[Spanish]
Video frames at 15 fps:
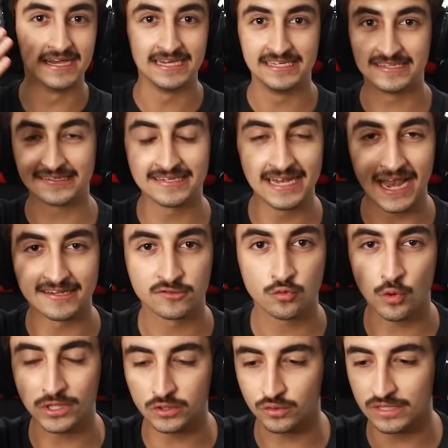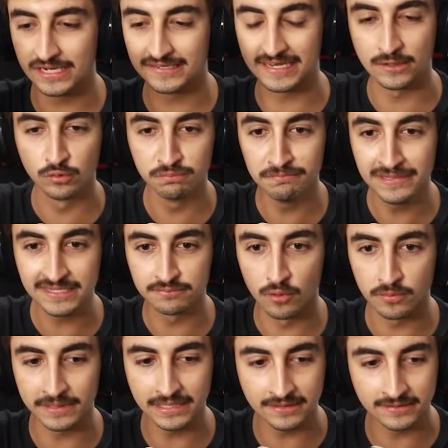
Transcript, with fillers: Y se hacen las cuatro kills en un mismo beat.